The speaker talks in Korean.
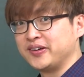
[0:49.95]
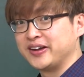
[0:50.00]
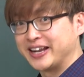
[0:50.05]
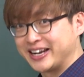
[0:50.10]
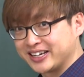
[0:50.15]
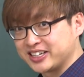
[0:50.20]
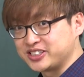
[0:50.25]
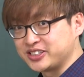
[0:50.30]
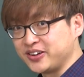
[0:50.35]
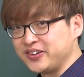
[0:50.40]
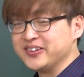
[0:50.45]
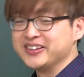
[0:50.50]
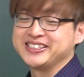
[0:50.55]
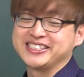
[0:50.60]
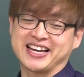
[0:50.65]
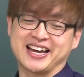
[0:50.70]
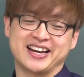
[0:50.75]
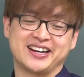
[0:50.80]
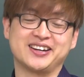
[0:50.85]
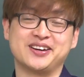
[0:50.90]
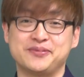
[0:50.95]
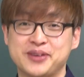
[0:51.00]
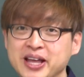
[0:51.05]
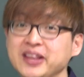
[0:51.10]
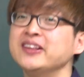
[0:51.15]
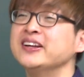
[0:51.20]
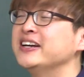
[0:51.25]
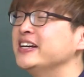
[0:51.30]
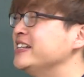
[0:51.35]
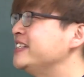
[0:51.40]
알겠죠? 자
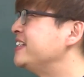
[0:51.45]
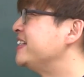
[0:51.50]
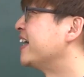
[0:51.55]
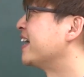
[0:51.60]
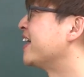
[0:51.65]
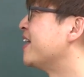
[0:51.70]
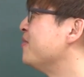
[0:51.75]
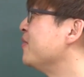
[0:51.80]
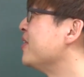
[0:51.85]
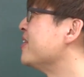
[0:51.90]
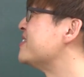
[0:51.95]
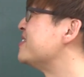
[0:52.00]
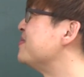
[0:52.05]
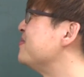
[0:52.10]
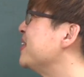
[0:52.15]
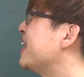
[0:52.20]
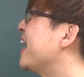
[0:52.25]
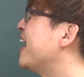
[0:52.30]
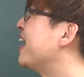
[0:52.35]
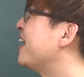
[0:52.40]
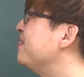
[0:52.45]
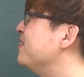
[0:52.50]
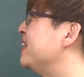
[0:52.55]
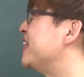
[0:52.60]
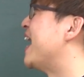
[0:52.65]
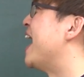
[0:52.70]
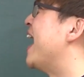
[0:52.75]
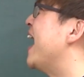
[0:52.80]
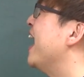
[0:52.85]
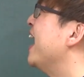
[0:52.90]
그러면 시작해 보겠습니다.
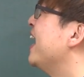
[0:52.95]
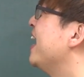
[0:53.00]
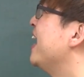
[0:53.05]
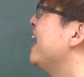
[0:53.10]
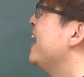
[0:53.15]
갑니다.